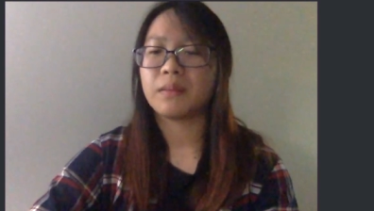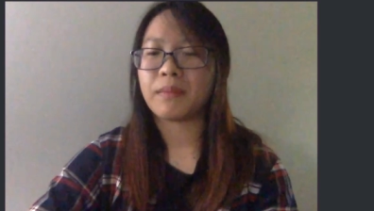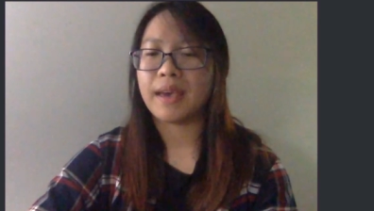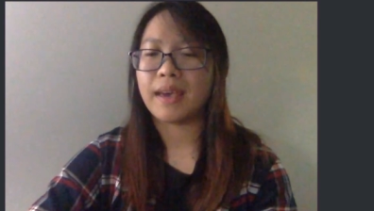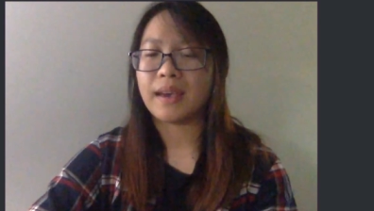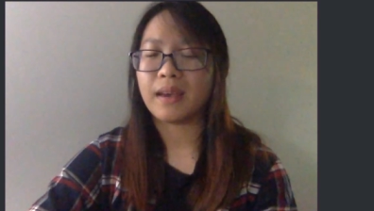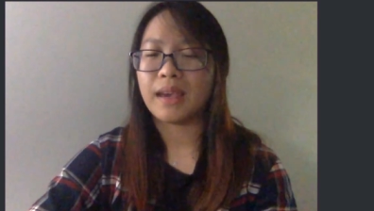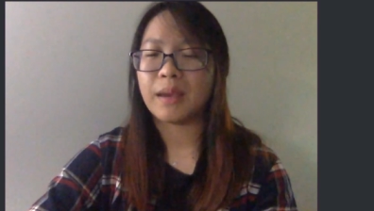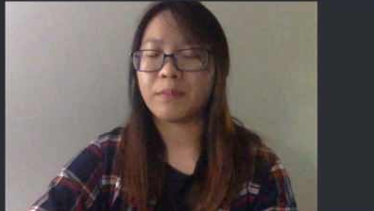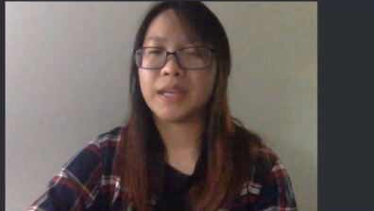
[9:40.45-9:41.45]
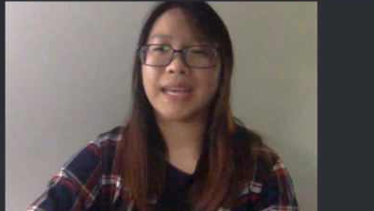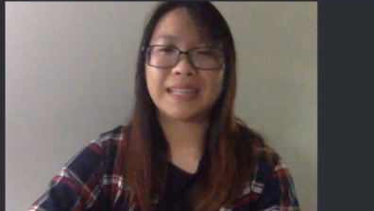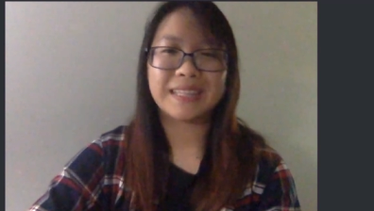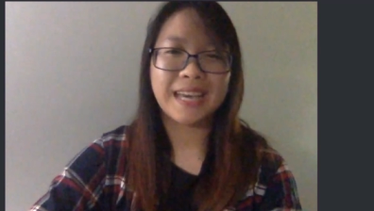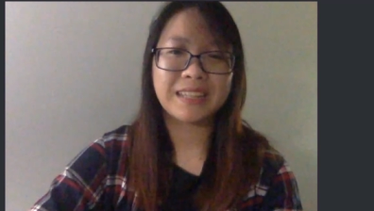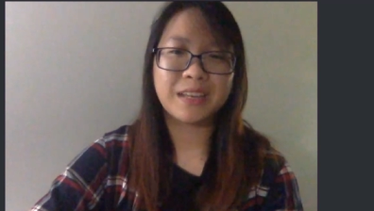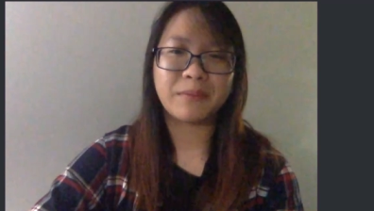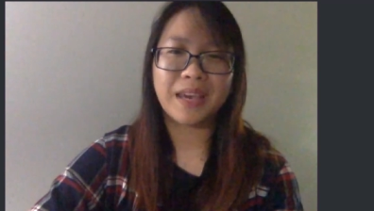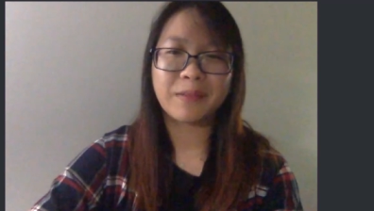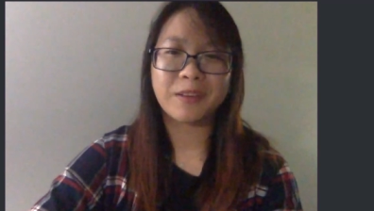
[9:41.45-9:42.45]
mà em bị cạnh tranh nhưng
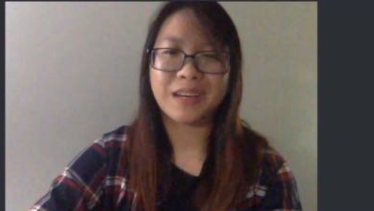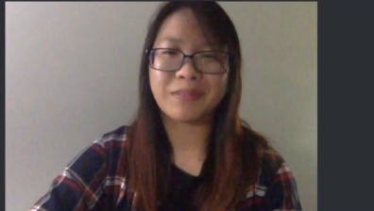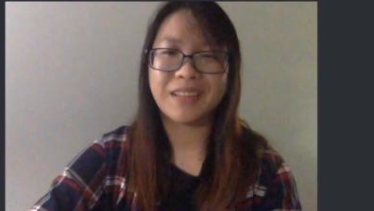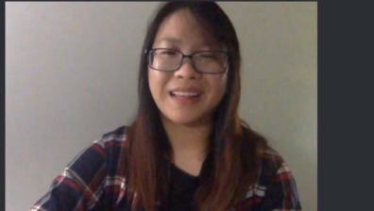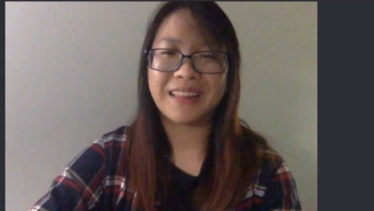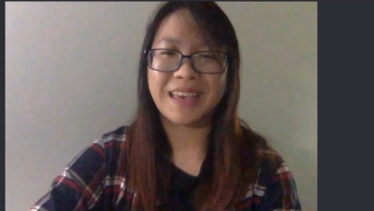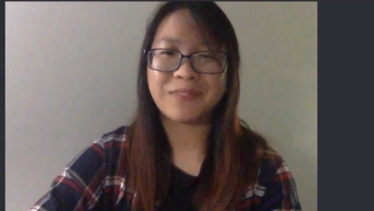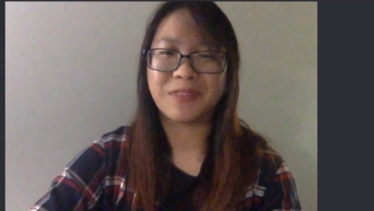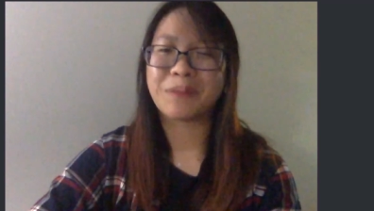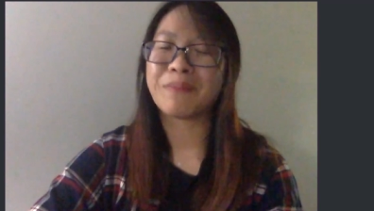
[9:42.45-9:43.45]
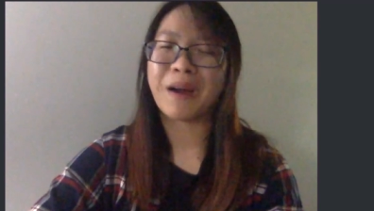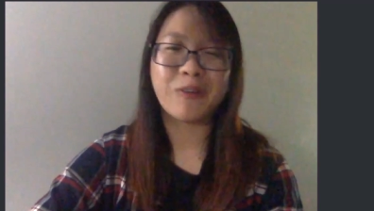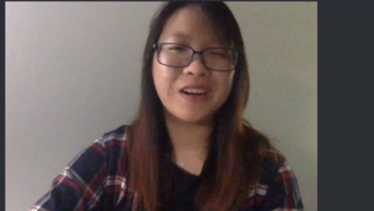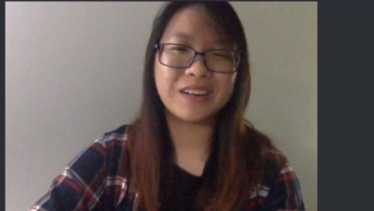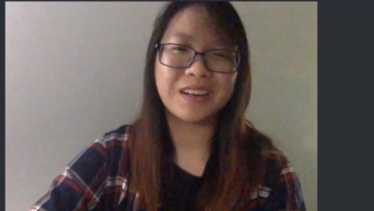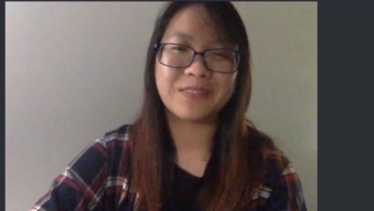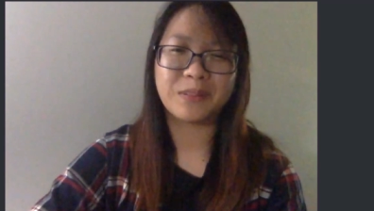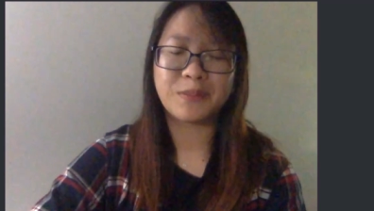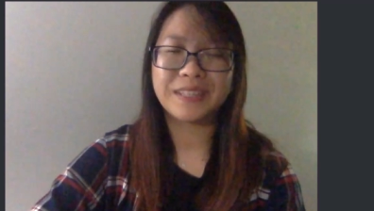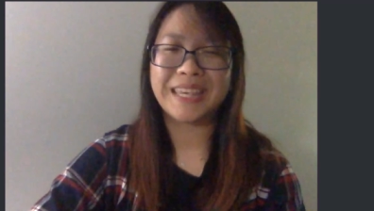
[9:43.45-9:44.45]
mà em có cảm giác là em vẫn máu hơn em
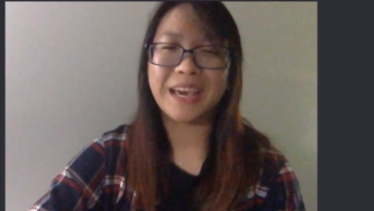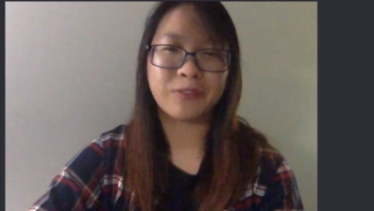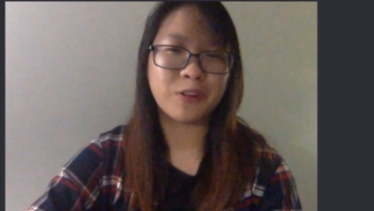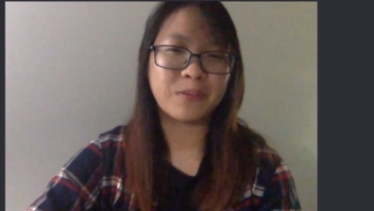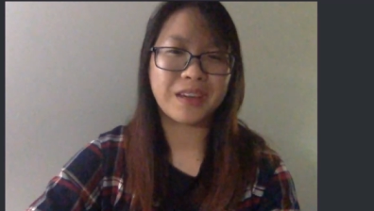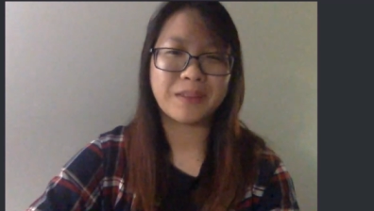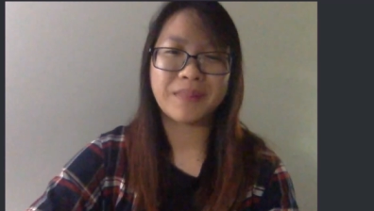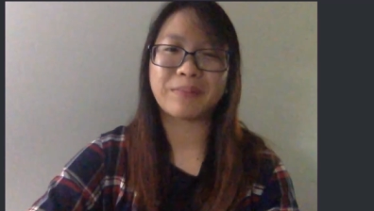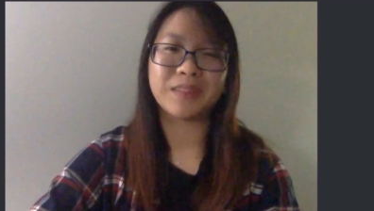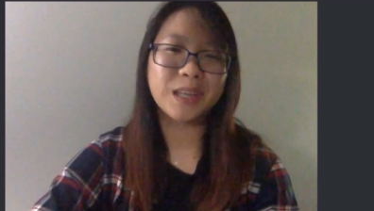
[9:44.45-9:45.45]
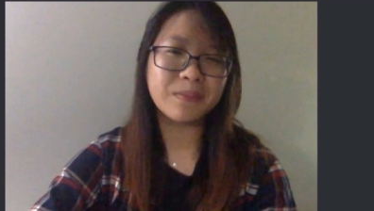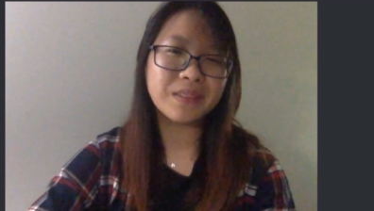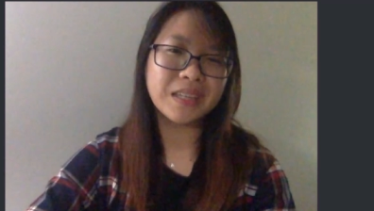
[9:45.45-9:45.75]
vẫn muốn nhào vô và em làm tiếp